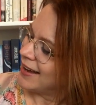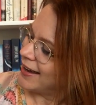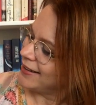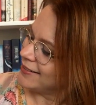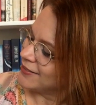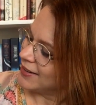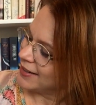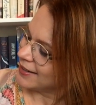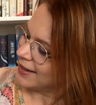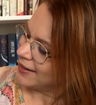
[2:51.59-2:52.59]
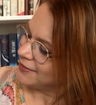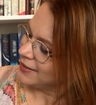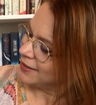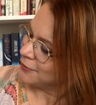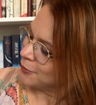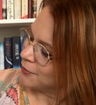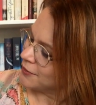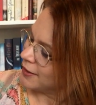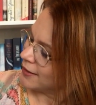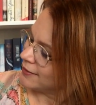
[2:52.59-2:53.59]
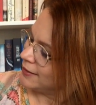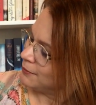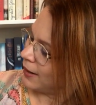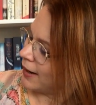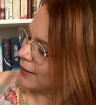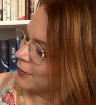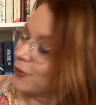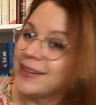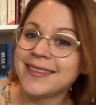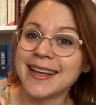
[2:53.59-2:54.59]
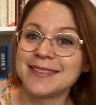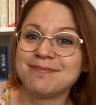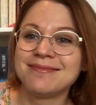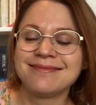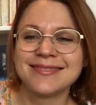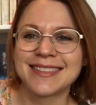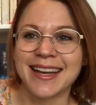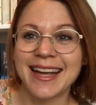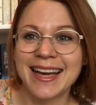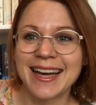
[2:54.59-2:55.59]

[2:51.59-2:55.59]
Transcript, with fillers: 1, 2, 3, 4, 5, 6, 7, 8, 9, 10. Tada!